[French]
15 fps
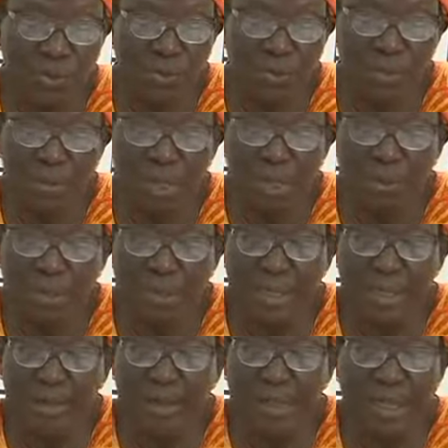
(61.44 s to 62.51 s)
du
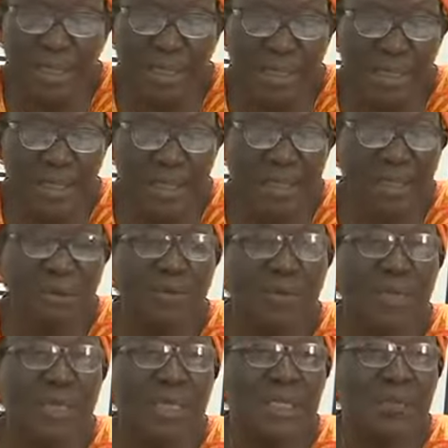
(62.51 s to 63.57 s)
programme et de réaliser des
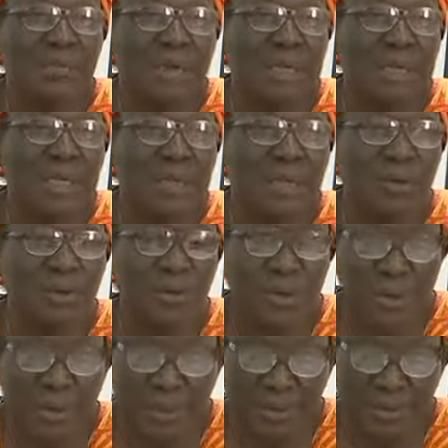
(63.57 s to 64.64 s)
travaux d'assumage électronique.